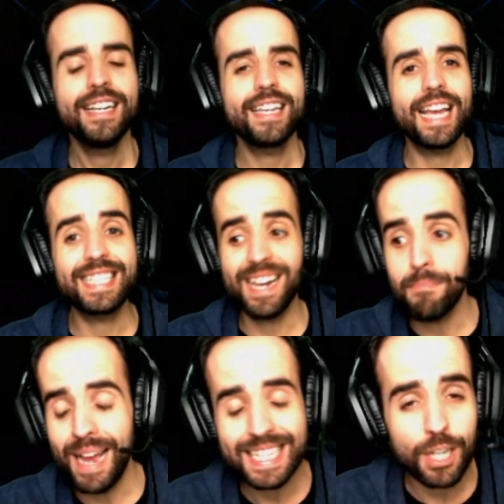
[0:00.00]
que es el
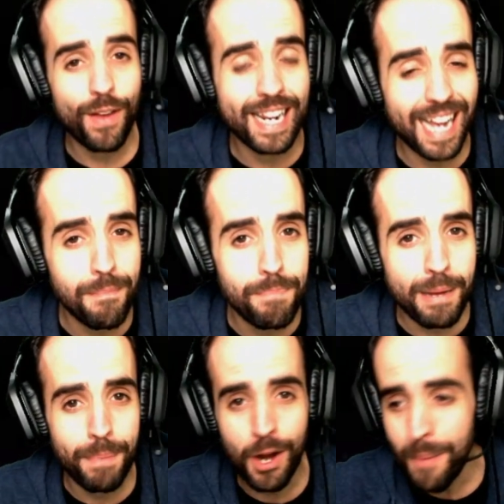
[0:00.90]
maestro del
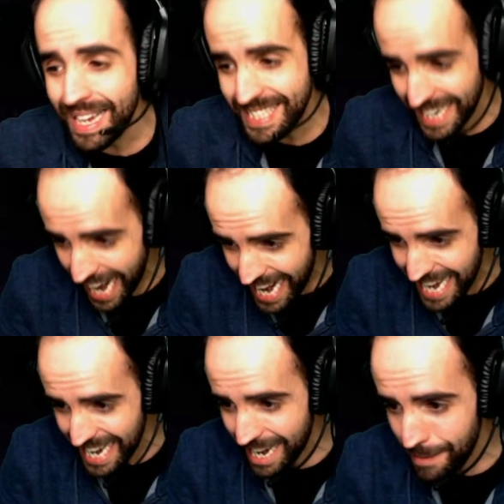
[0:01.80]
camper pero va a ser al
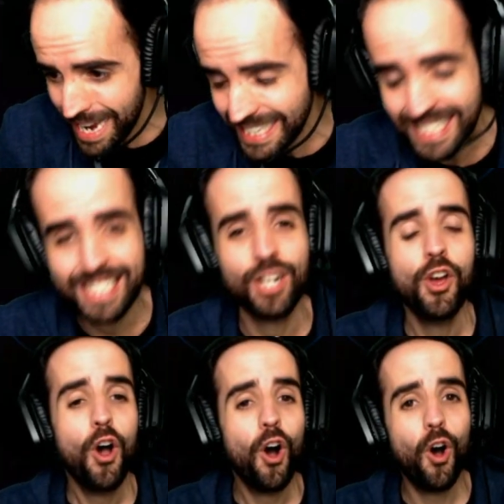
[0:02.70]
revés
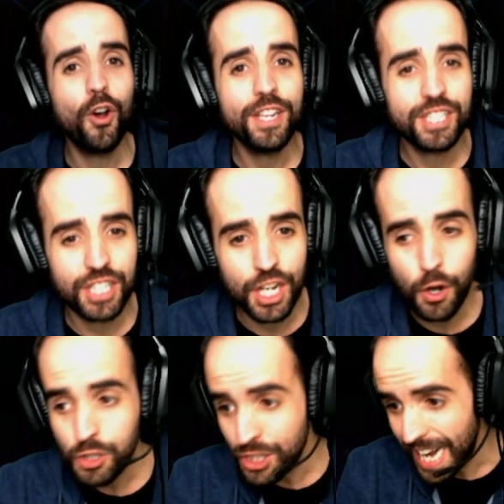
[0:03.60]
Hoy
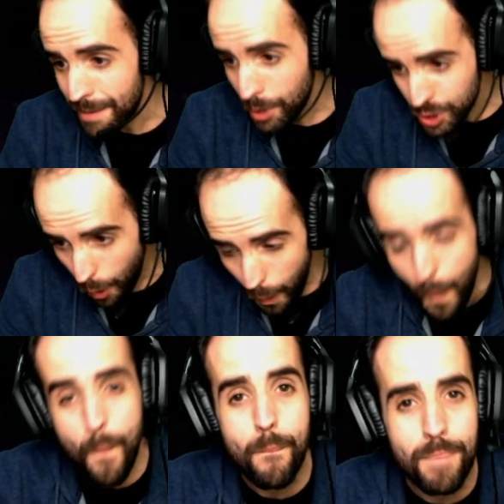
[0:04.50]
chicos tenemos
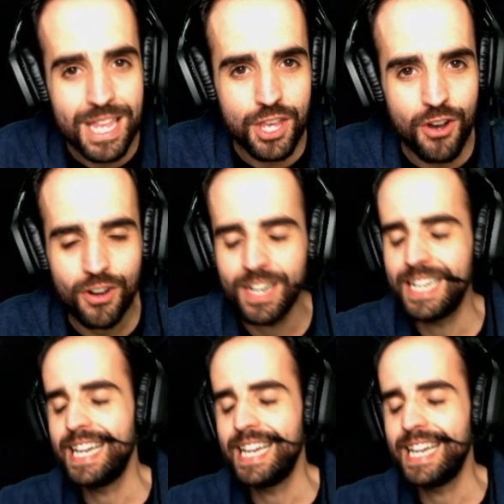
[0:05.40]
un vídeo